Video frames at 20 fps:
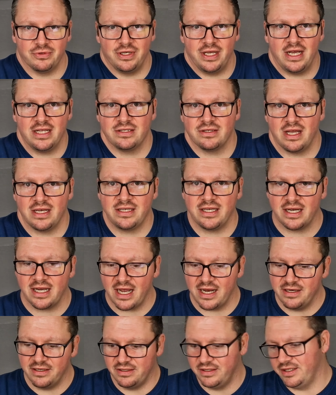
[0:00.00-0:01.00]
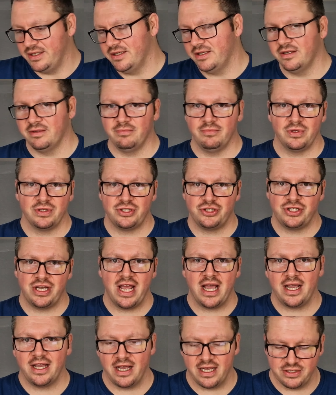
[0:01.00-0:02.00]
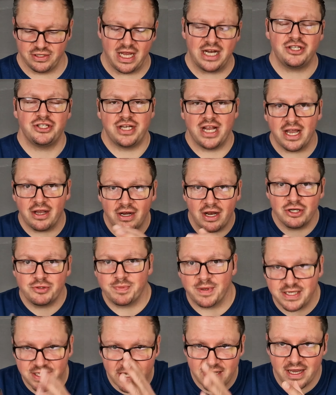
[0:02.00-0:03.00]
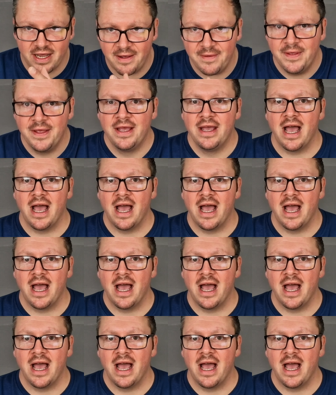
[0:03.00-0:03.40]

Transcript: ja, also hat ja keiner hier Mods Stereo, also hat Stereo-Lautsprecher, ja,